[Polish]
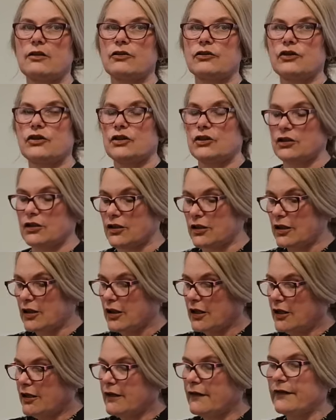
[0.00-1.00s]
godziny.
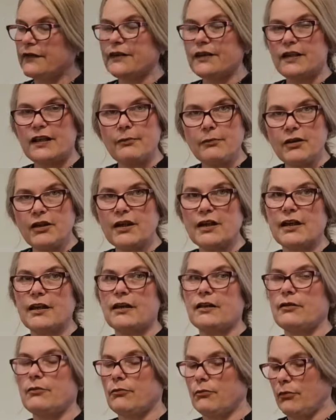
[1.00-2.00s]
Nie
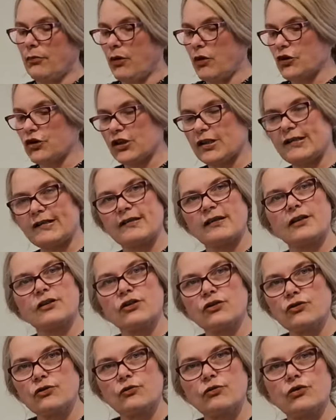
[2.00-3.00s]
mniej, może
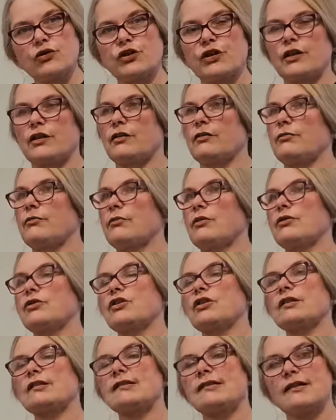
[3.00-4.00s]
stać dłużej,
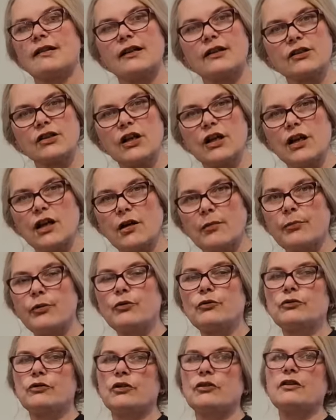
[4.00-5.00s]
może stać
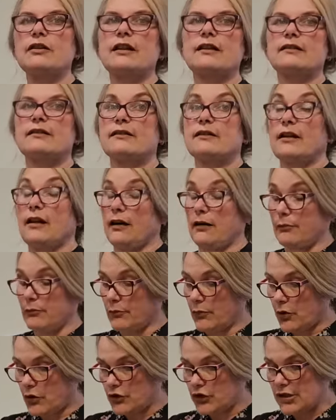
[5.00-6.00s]
półtora dnia,
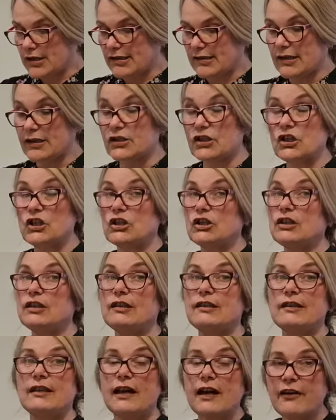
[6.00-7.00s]
może stać
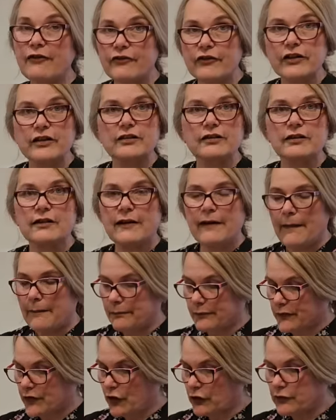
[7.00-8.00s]
nawet
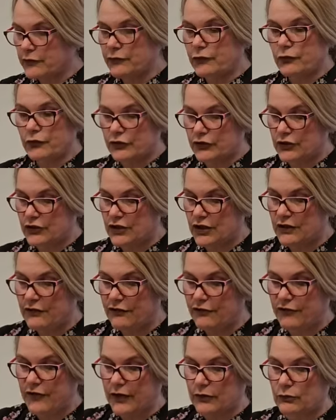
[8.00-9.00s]
do dwóch dni
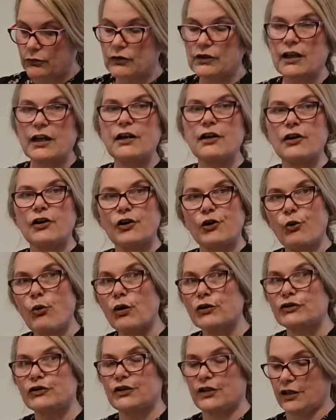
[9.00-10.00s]
w warunkach
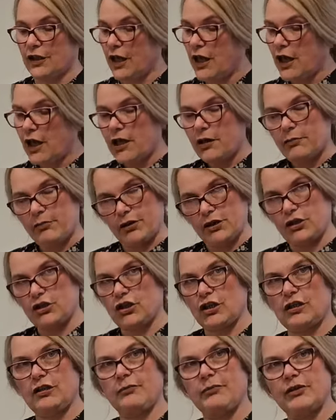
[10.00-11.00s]
chłodnych, bo
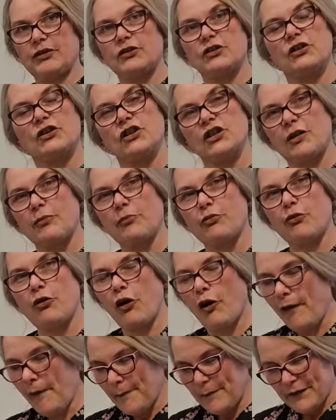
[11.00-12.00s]
jeżeli będzie
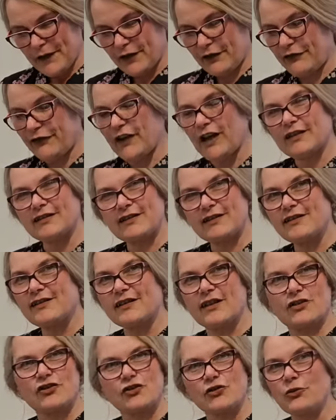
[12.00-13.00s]
ciepło, kwiaty
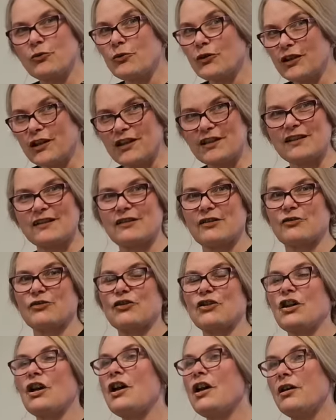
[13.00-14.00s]
zaczną
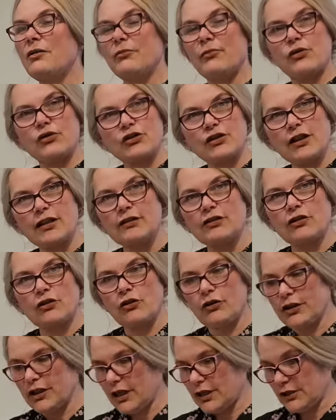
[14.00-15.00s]
kisnąć. Można
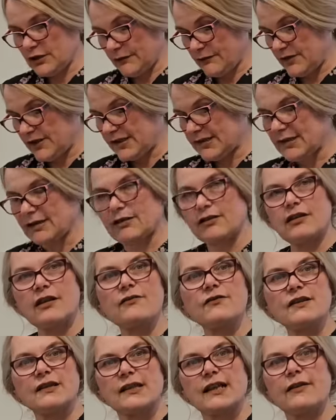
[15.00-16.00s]
to, jak
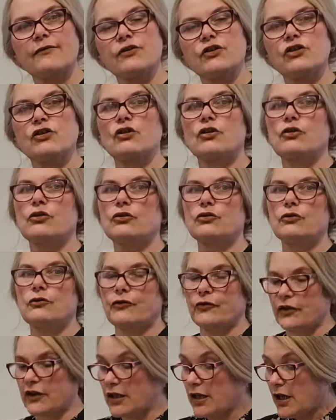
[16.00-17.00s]
wystygnie, wstawić do
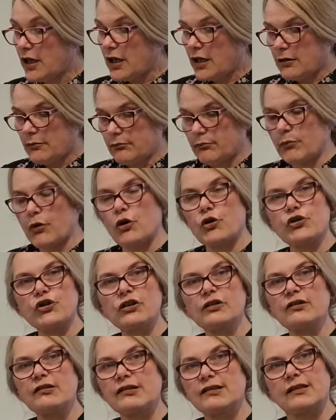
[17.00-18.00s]
lodówki,
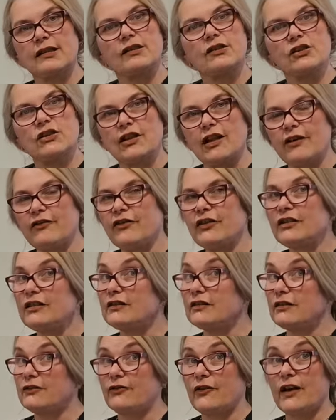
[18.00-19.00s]
może to stać
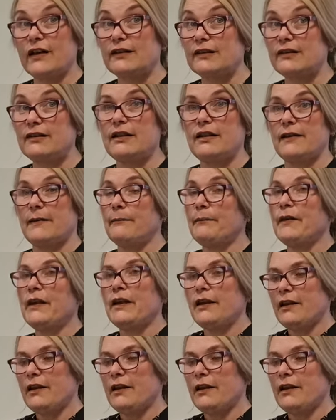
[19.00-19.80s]
nawet dwa dni.